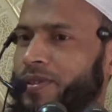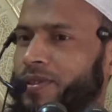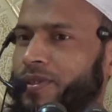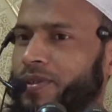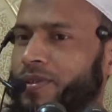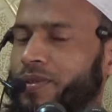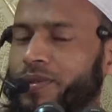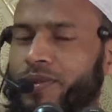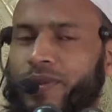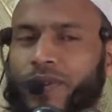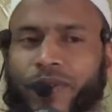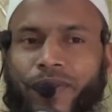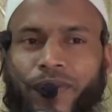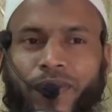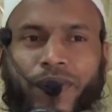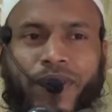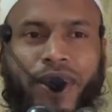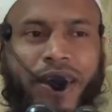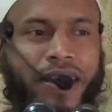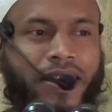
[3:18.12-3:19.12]
তো কোনো
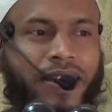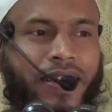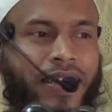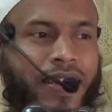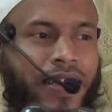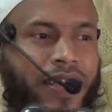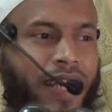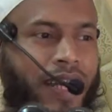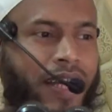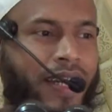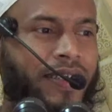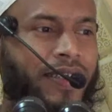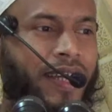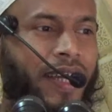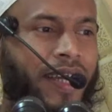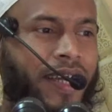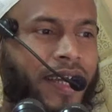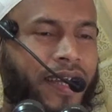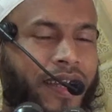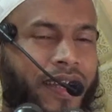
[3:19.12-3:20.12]
কোনো ক্ষেত্রে দেখা
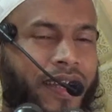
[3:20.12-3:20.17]
যায়